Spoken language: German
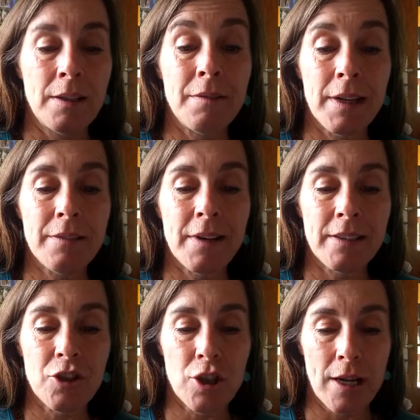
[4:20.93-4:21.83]
Die
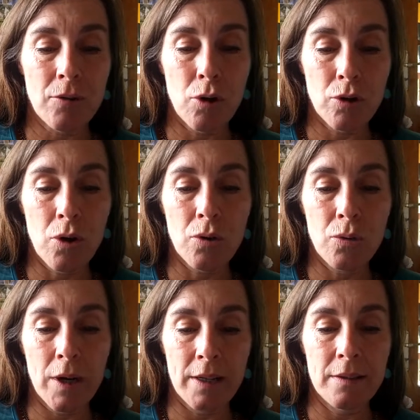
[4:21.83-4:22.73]
weltweite
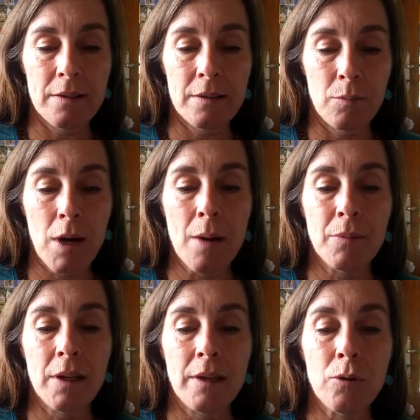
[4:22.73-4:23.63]
Standortkonkurrenz im
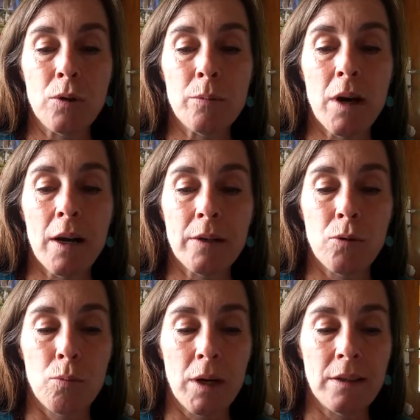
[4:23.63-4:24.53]
Rahmen der neoliberalen
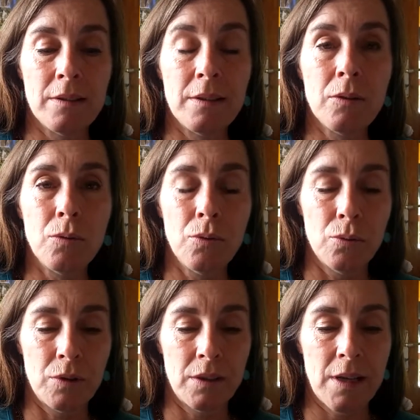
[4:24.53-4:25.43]
Globalisierung
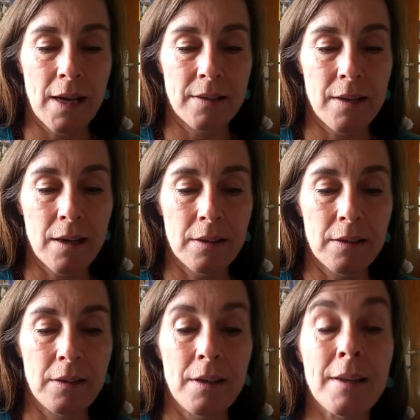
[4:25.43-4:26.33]
und die Tatsache,
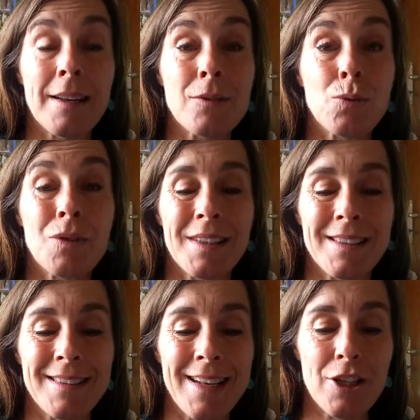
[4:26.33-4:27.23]
dass unsere
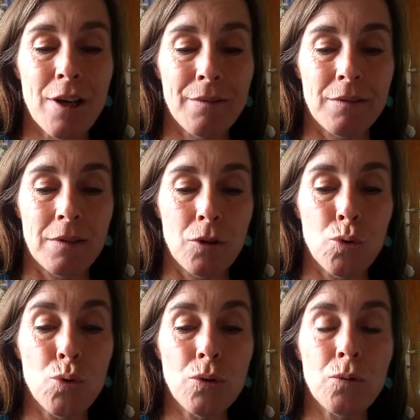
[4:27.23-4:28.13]
Gesellschaften
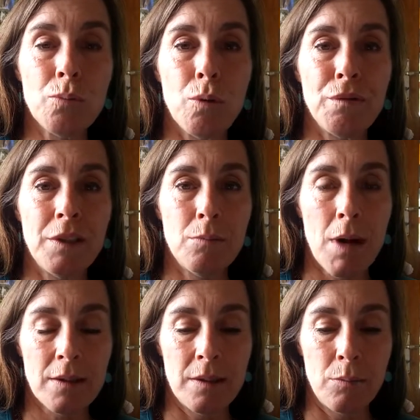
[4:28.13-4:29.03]
rund um
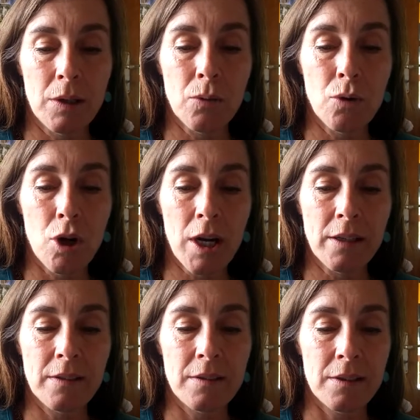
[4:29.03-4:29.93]
Profitmaximierung
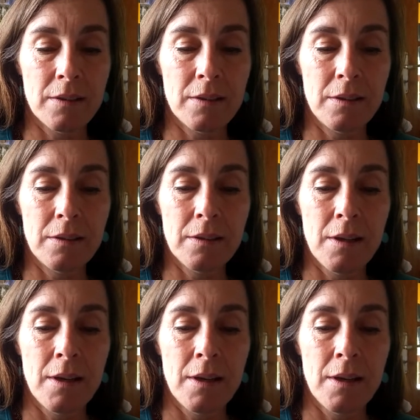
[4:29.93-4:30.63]
organisiert sind,